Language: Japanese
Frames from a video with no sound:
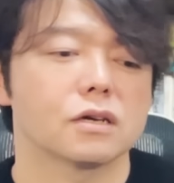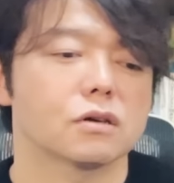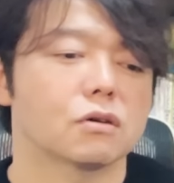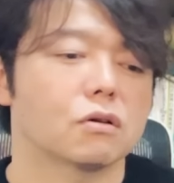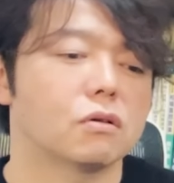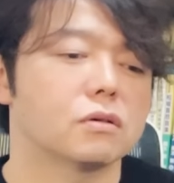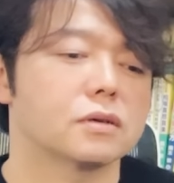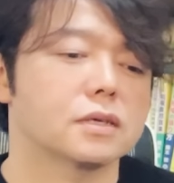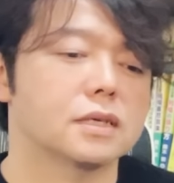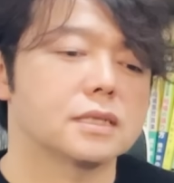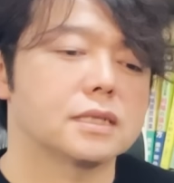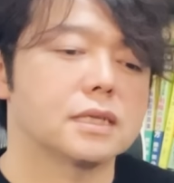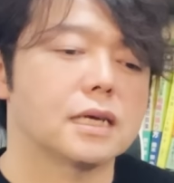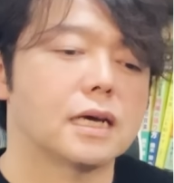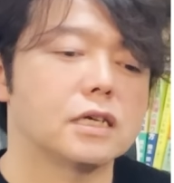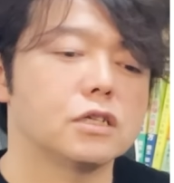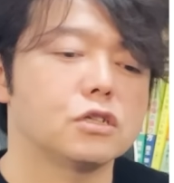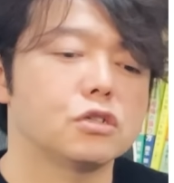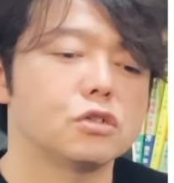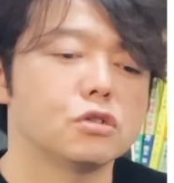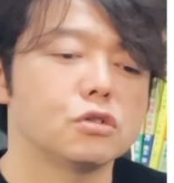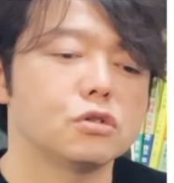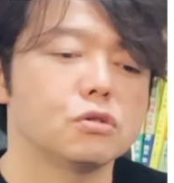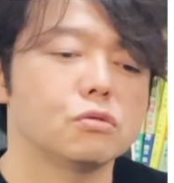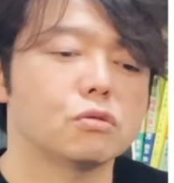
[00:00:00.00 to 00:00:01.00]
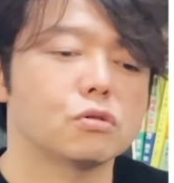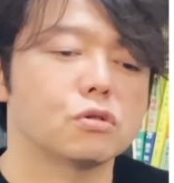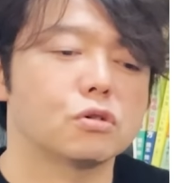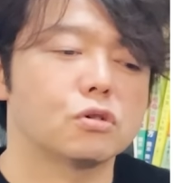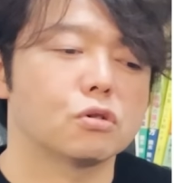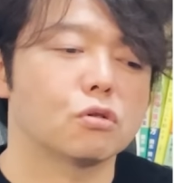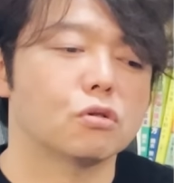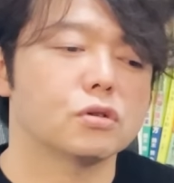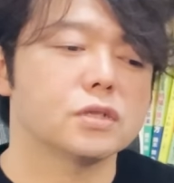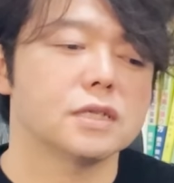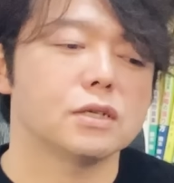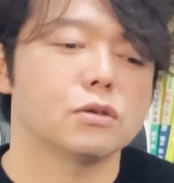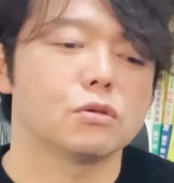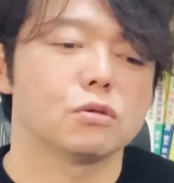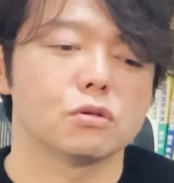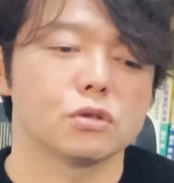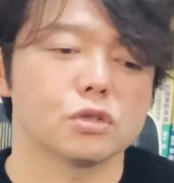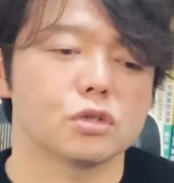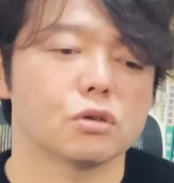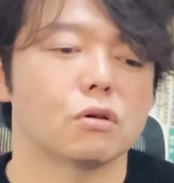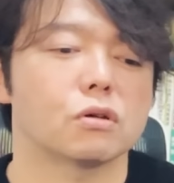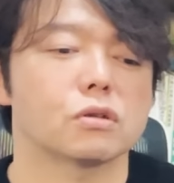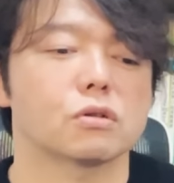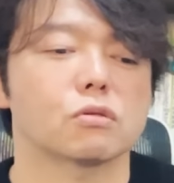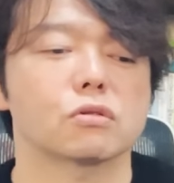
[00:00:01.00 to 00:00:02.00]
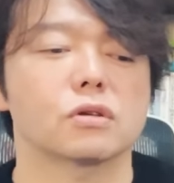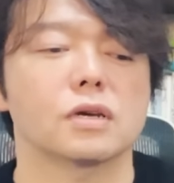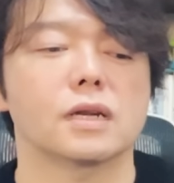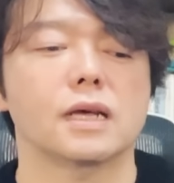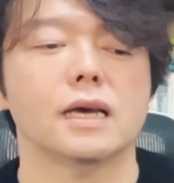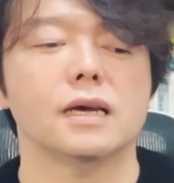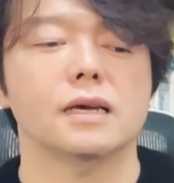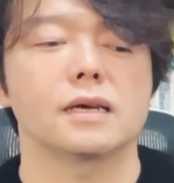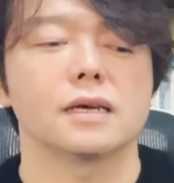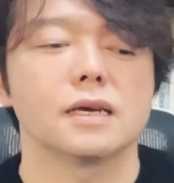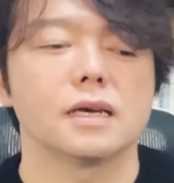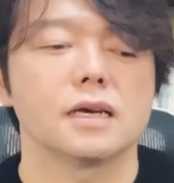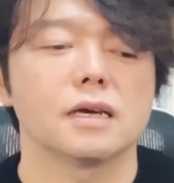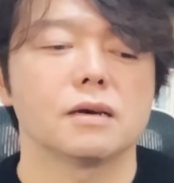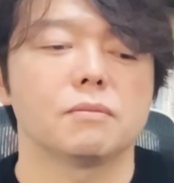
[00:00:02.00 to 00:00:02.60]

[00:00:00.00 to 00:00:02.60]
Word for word: 今期最終を黒字浮上ってことでね、